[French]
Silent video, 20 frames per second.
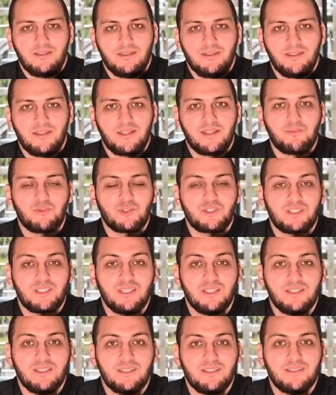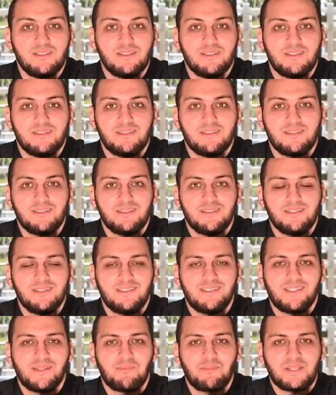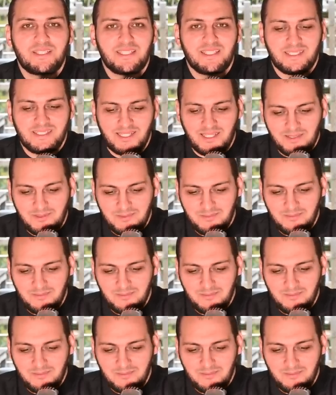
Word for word: Et à la mosquée, il s'est passé ça.